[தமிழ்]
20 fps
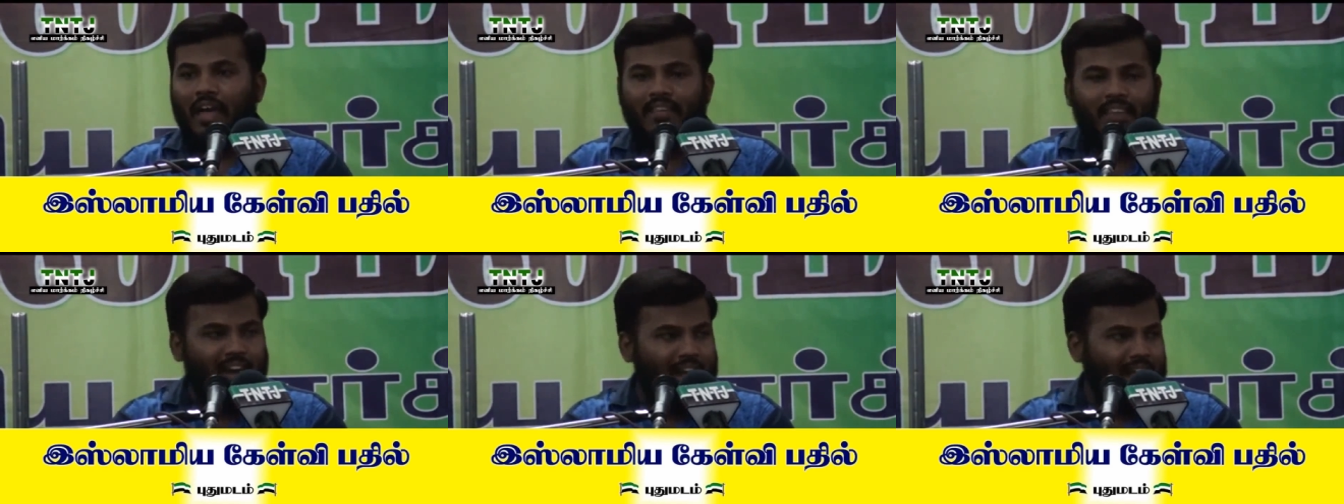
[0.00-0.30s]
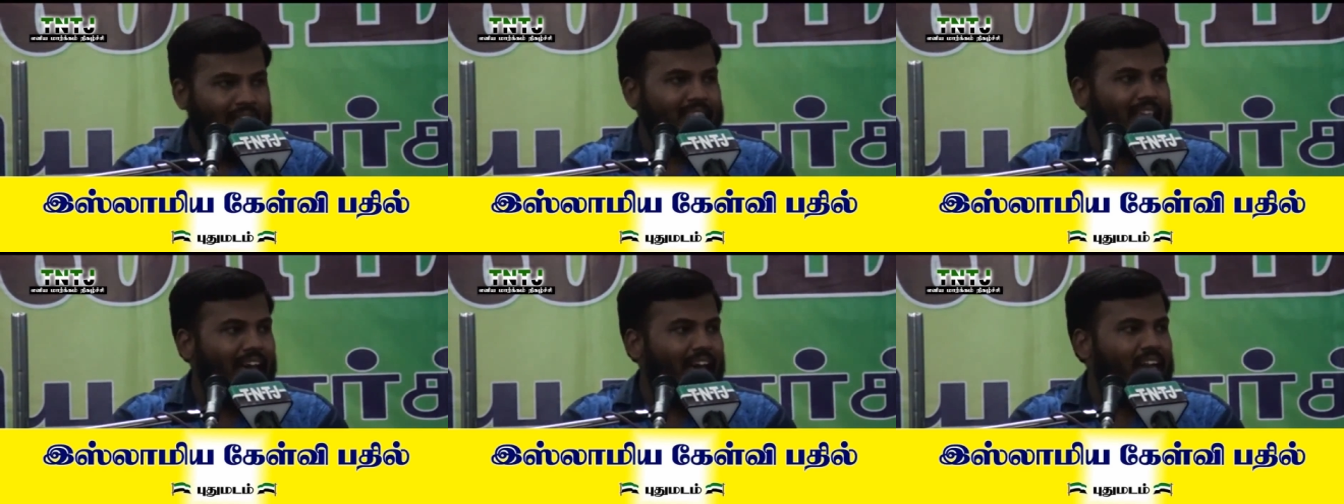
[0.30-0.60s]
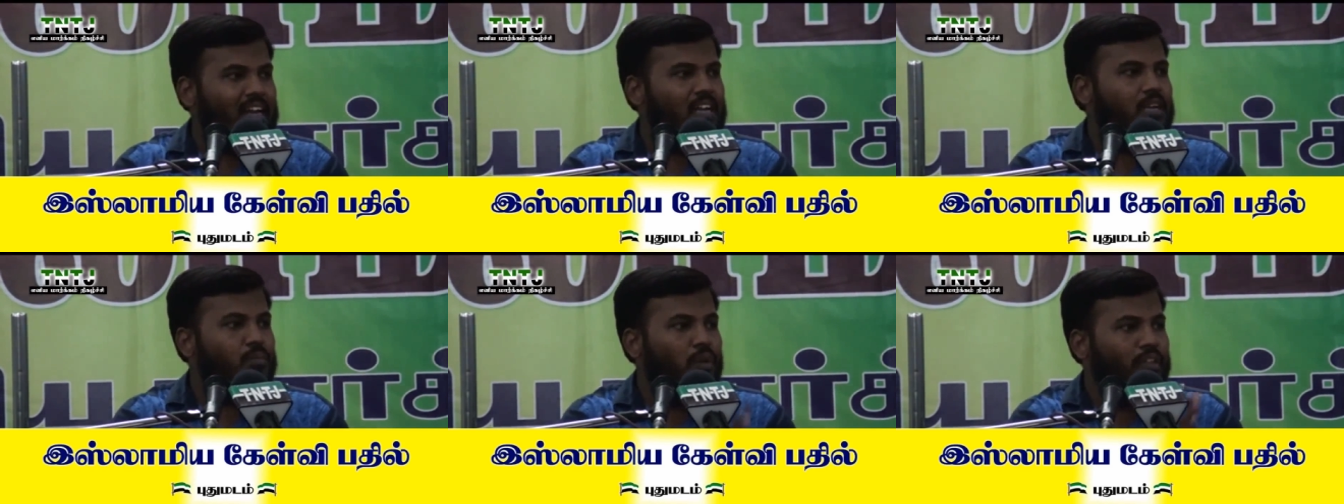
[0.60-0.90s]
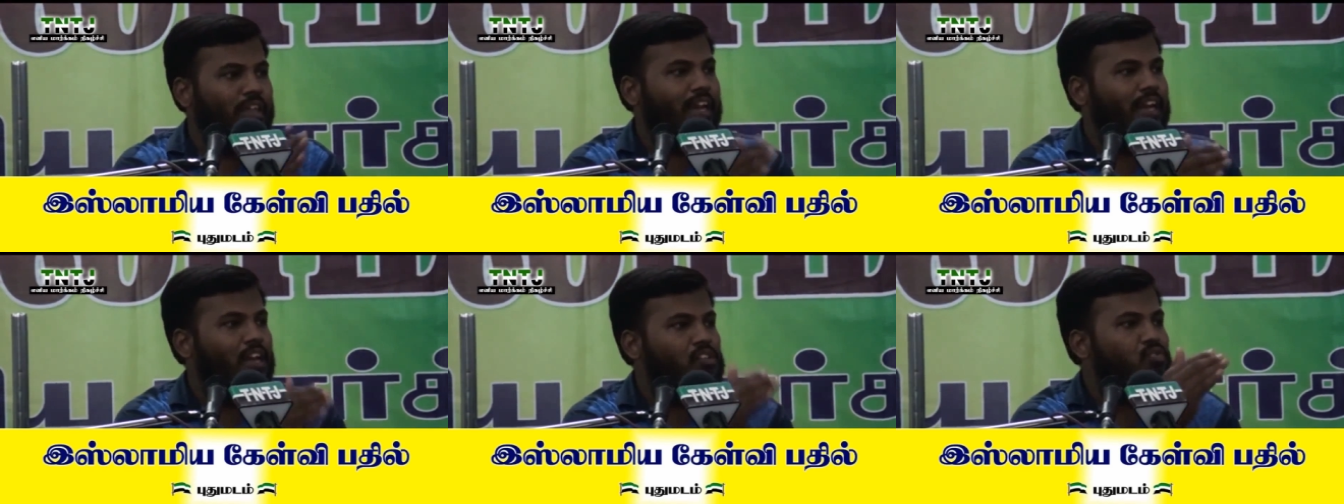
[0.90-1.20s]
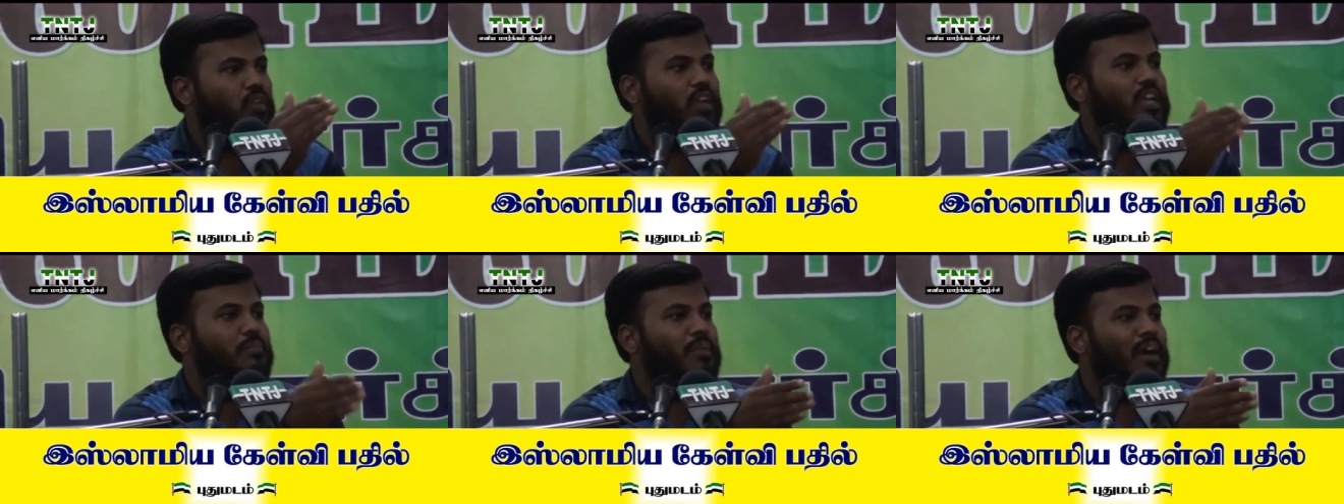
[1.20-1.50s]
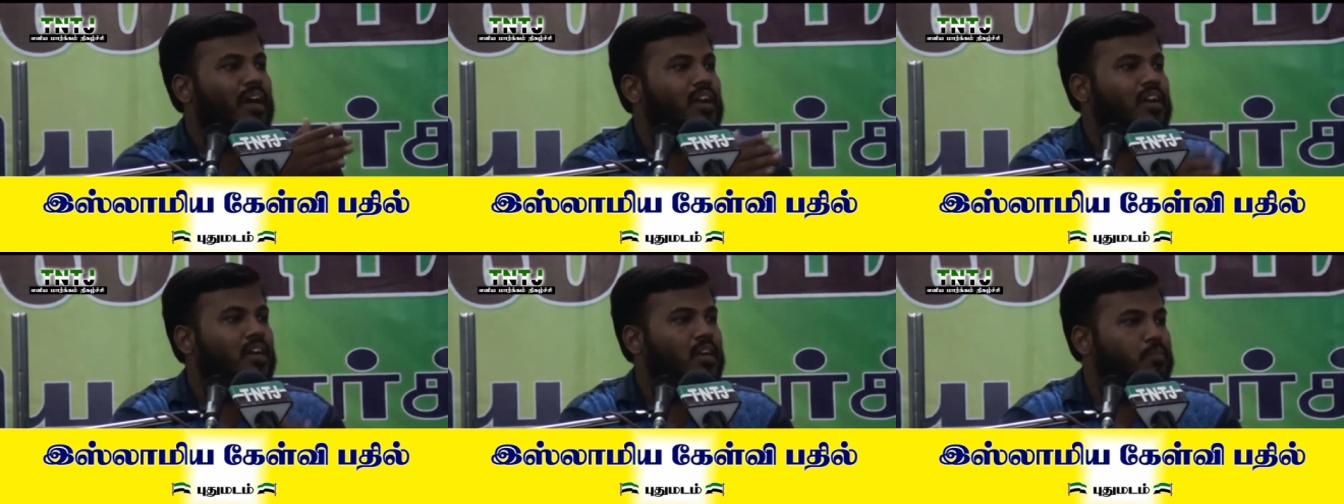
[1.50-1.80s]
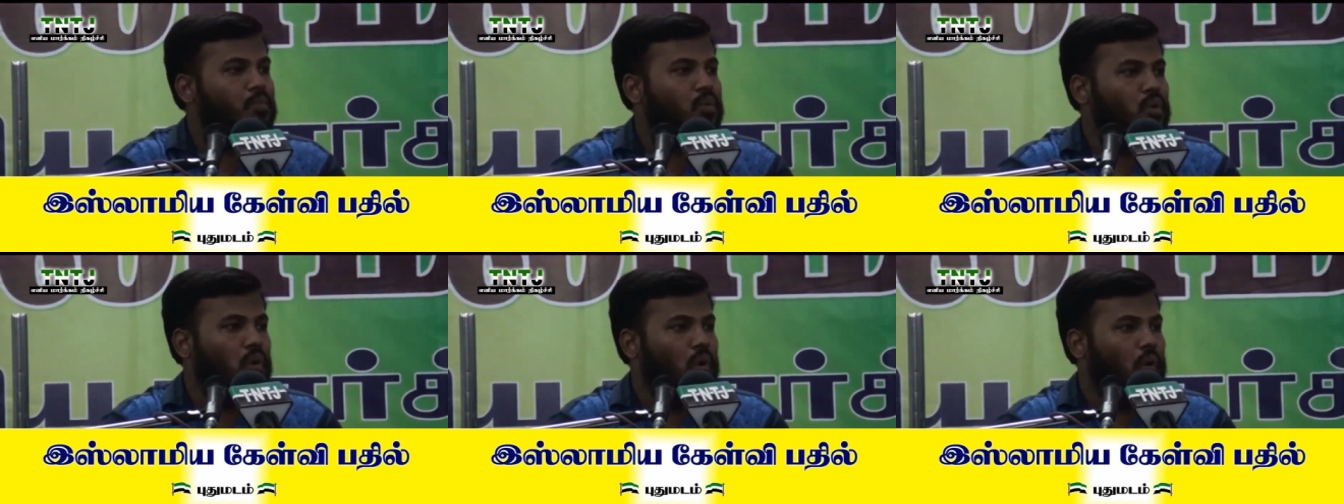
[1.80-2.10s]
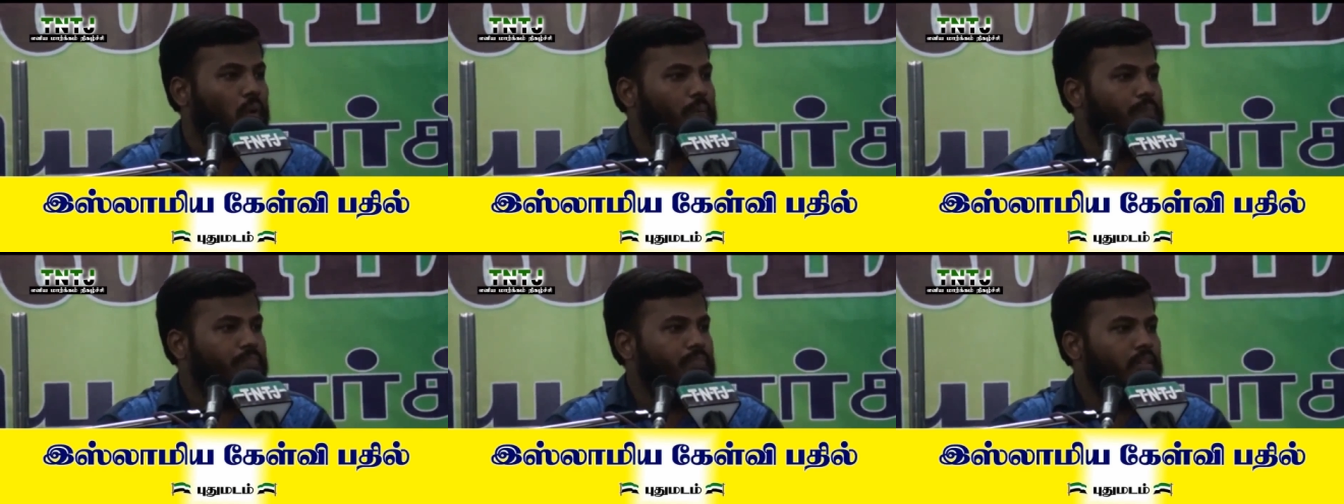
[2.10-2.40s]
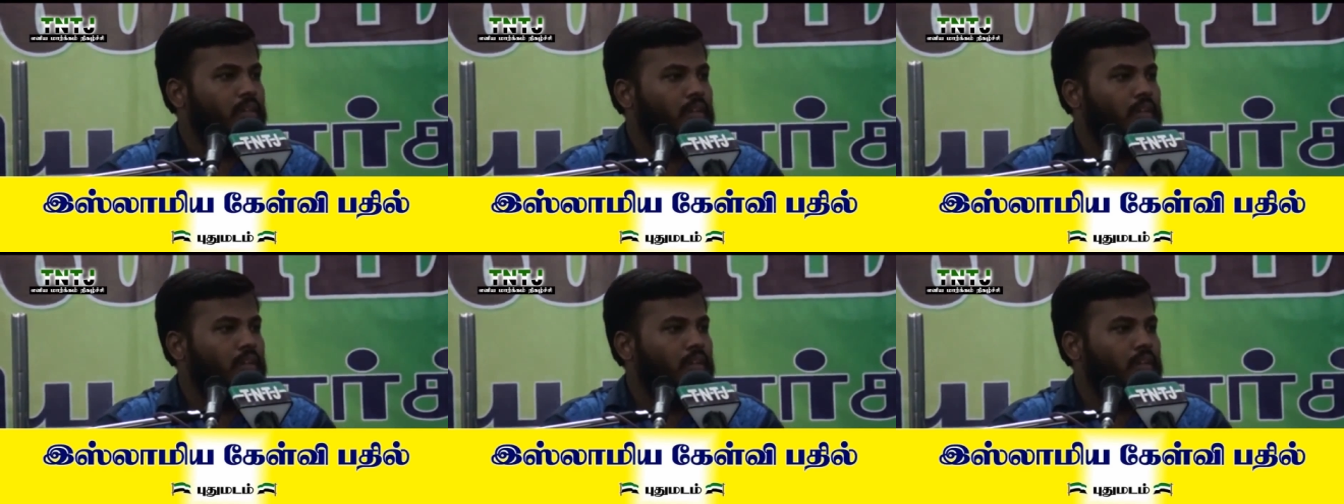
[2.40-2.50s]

அதனால தான் அறுக்கும்போது என்ன சொல்லி நம்ம அறுக்கணுங்கிறோம்